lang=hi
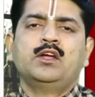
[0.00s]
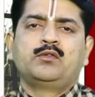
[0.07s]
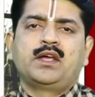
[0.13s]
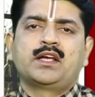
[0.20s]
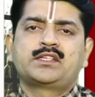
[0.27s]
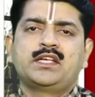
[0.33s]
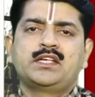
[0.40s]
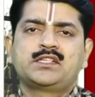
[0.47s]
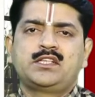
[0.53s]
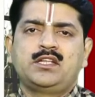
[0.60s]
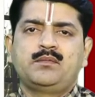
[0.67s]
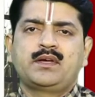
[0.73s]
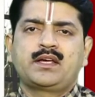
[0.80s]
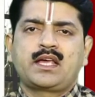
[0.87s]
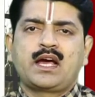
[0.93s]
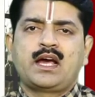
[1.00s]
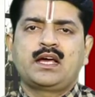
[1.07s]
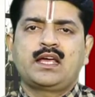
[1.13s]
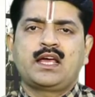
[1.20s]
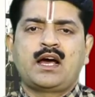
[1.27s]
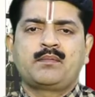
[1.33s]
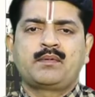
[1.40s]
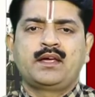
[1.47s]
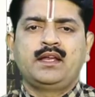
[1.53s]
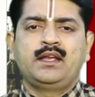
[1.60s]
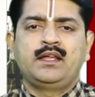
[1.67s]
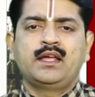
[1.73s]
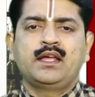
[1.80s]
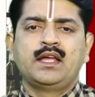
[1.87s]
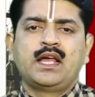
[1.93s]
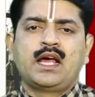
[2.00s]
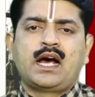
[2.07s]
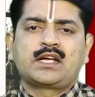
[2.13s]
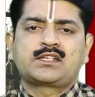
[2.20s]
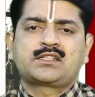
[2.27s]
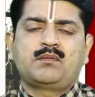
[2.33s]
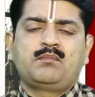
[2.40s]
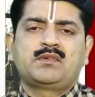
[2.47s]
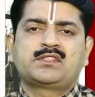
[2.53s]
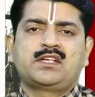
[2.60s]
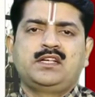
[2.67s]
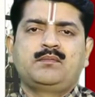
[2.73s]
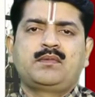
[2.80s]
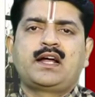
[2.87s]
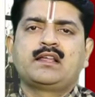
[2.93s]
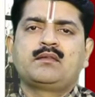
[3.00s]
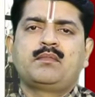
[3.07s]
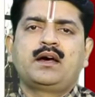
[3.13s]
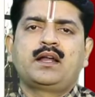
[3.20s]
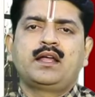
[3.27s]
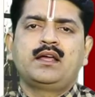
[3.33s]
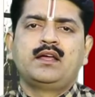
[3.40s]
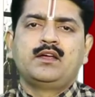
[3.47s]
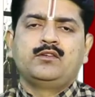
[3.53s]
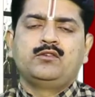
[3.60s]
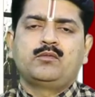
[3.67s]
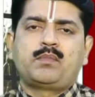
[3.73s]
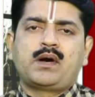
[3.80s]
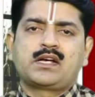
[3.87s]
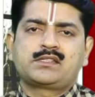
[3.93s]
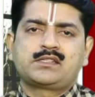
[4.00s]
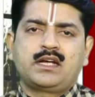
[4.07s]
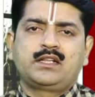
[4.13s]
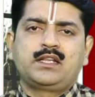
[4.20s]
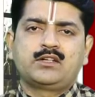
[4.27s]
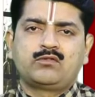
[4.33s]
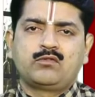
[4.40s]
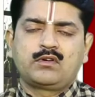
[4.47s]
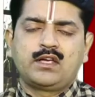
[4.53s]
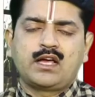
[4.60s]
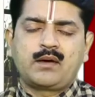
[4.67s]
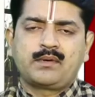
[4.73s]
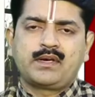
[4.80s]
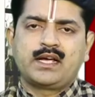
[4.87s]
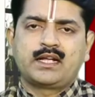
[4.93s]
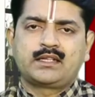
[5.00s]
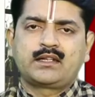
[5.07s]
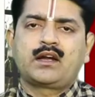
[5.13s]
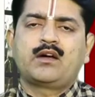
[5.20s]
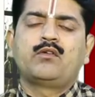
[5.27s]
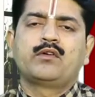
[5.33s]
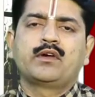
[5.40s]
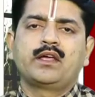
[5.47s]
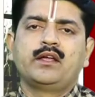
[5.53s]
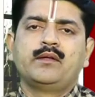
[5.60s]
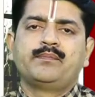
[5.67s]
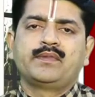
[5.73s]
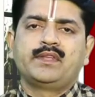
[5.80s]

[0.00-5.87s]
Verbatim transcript: तो ऐसी स्थिति में क्या है कि आपके लिए अष्टम में शनि विराजमान है जो पाश्चात्य देशों की आपकी यात्रा होंगी